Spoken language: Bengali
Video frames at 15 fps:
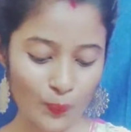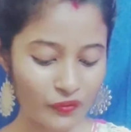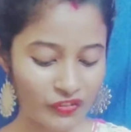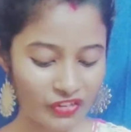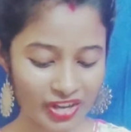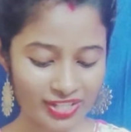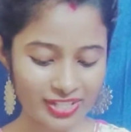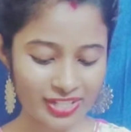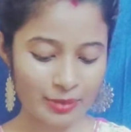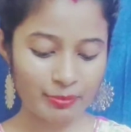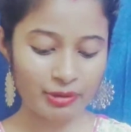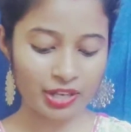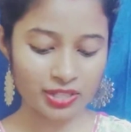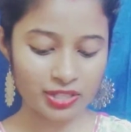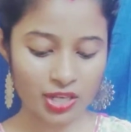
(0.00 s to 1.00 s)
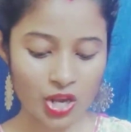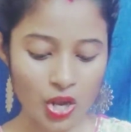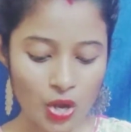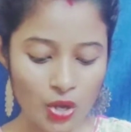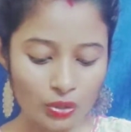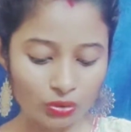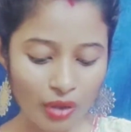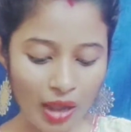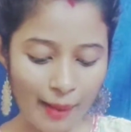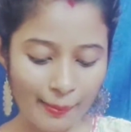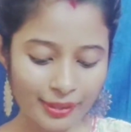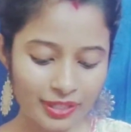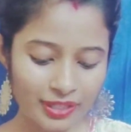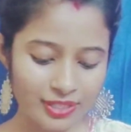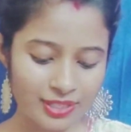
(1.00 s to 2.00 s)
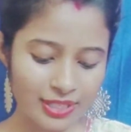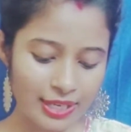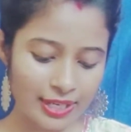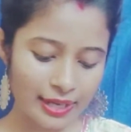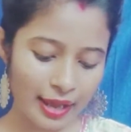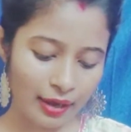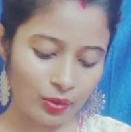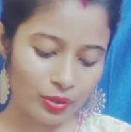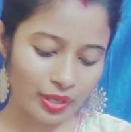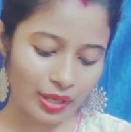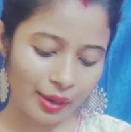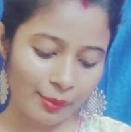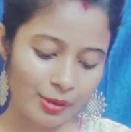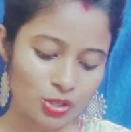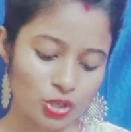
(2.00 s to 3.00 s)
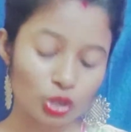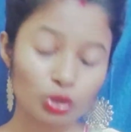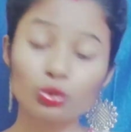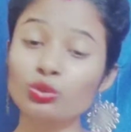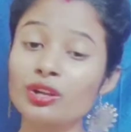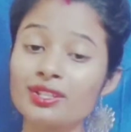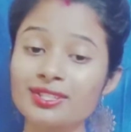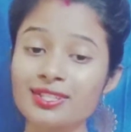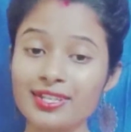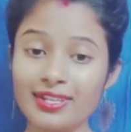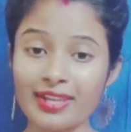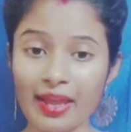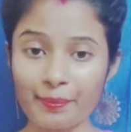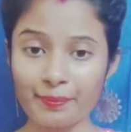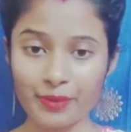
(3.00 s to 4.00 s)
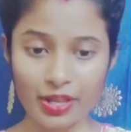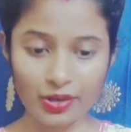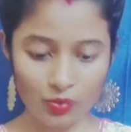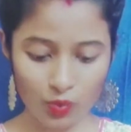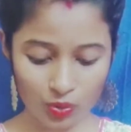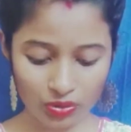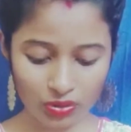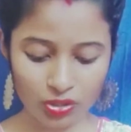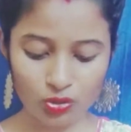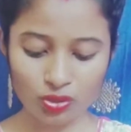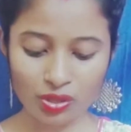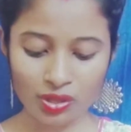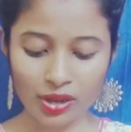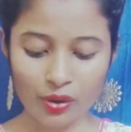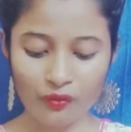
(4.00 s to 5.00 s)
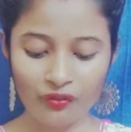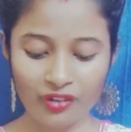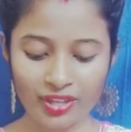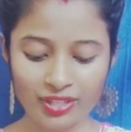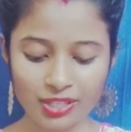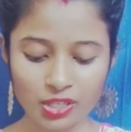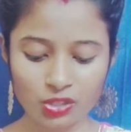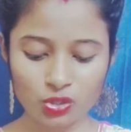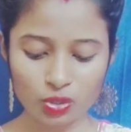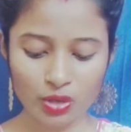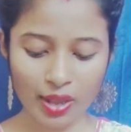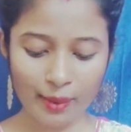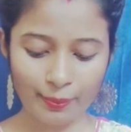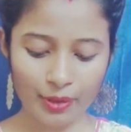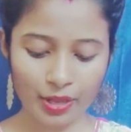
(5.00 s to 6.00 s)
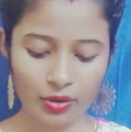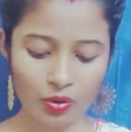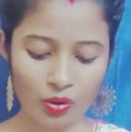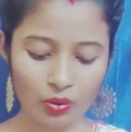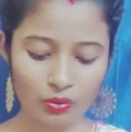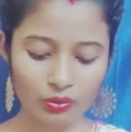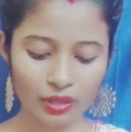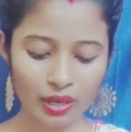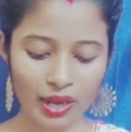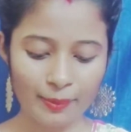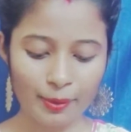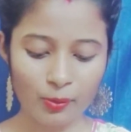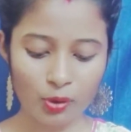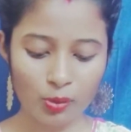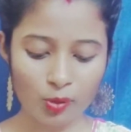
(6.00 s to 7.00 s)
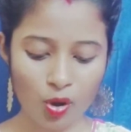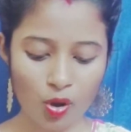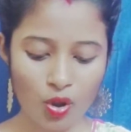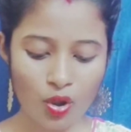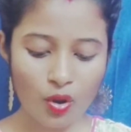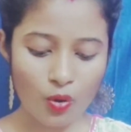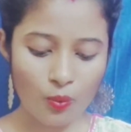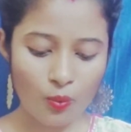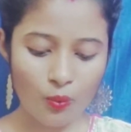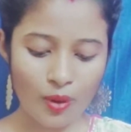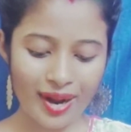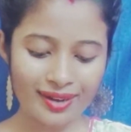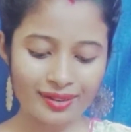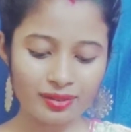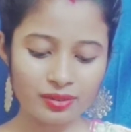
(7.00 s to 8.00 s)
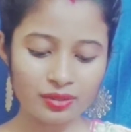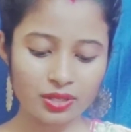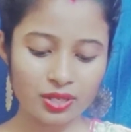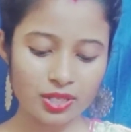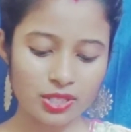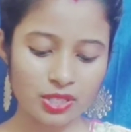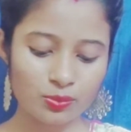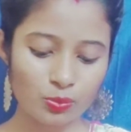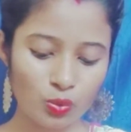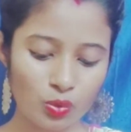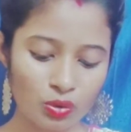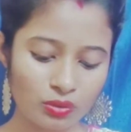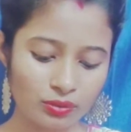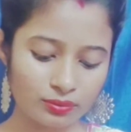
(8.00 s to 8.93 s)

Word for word: ফার্স্ট নাম্বার আছে তো আমাদের স্কিন অ্যাকর্ডিং আমরা যতটা স্কিনে অ্যাপ্লাই করতে যদি কেউ ফেসের জন্য অ্যাপ্লাই করো তাহলে আমি বলবো ওয়ান স্পুন